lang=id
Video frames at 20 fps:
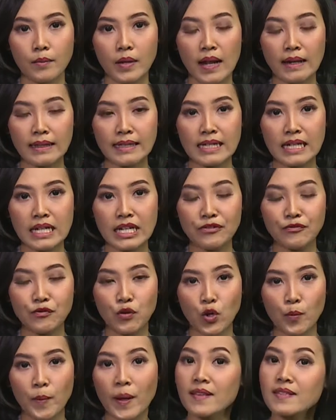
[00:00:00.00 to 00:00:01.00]
Beralih ke
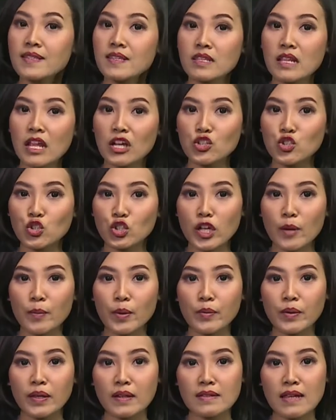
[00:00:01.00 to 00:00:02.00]
informasi selanjutnya
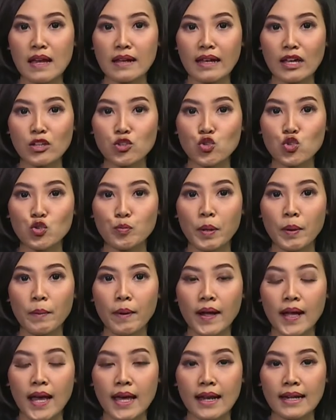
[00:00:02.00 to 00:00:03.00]
pemirsa kasus
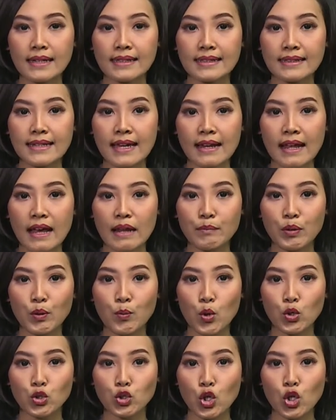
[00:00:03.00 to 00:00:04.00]
pembakaran kendaraan
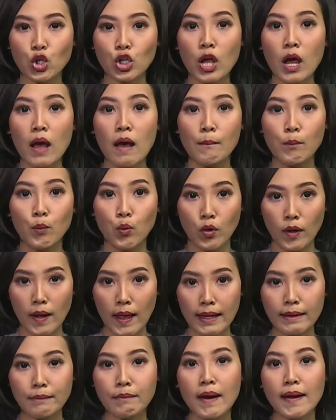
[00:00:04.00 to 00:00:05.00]
bermotor
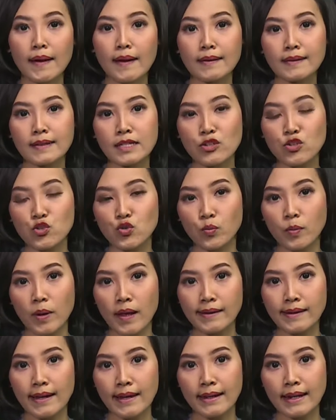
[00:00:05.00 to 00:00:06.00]
mulai marak di
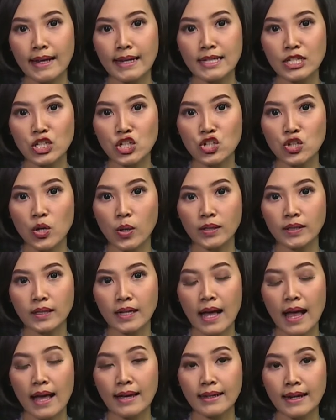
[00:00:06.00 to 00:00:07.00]
sejumlah daerah di Jawa
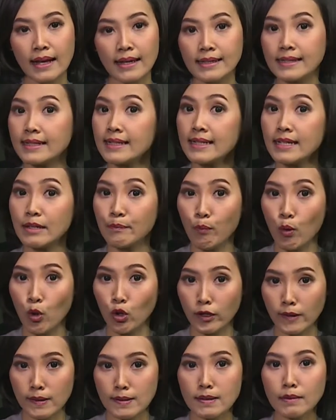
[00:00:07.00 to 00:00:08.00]
Tengah akhir-akhir ini.
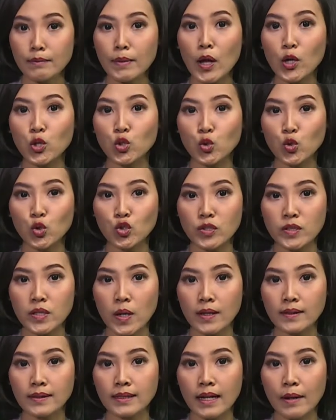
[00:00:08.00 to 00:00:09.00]
Polres Temanggung,
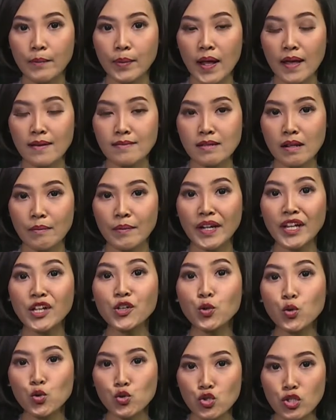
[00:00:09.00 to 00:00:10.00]
Jawa Tengah berhasil
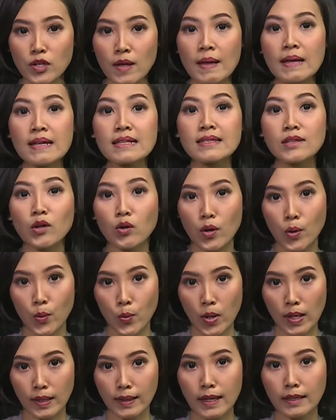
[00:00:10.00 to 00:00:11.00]
meringkus
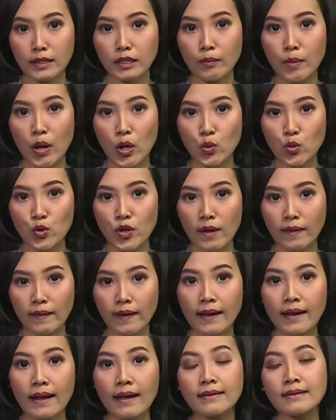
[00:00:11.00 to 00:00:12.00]
seorang warga Temanggung yang
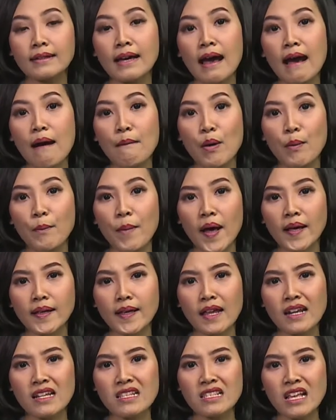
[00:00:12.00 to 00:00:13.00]
nekat
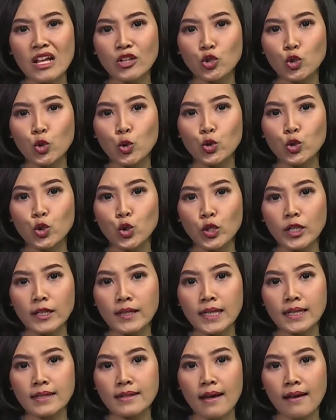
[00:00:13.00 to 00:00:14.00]
membakar satu
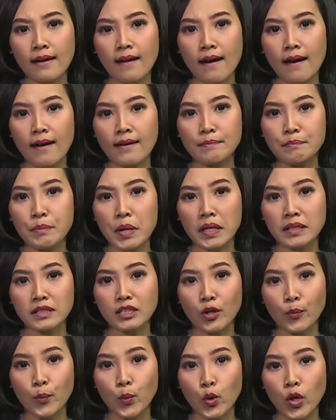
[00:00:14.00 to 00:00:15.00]
unit kendaraan
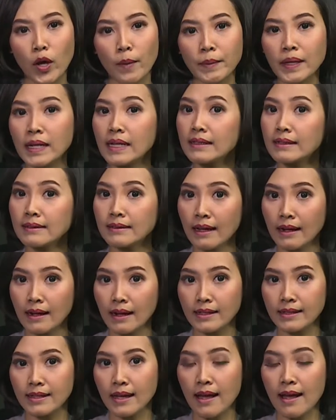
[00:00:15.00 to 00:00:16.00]
bak terbuka milik
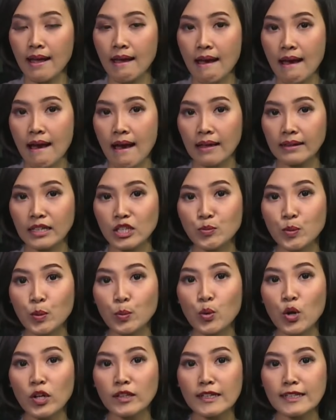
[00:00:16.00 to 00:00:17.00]
tetangganya. Atas
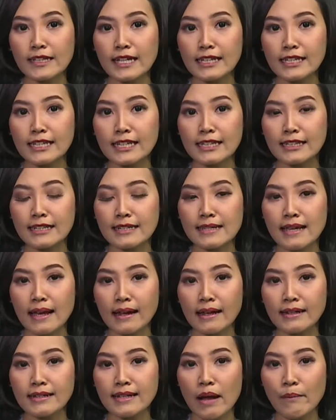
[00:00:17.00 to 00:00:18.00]
perbuatannya kini
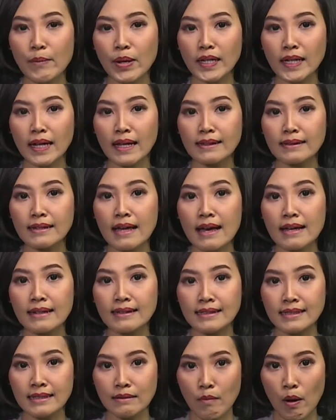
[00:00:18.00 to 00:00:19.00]
tersangka diamankan
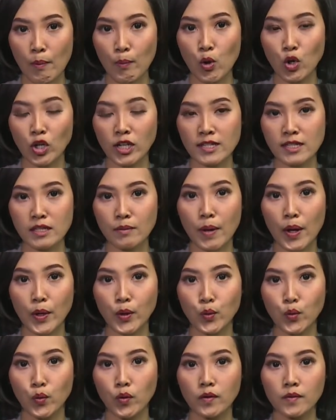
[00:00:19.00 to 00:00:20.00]
di Mapolres
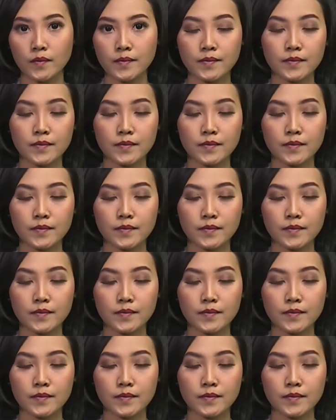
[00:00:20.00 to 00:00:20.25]
Temanggung.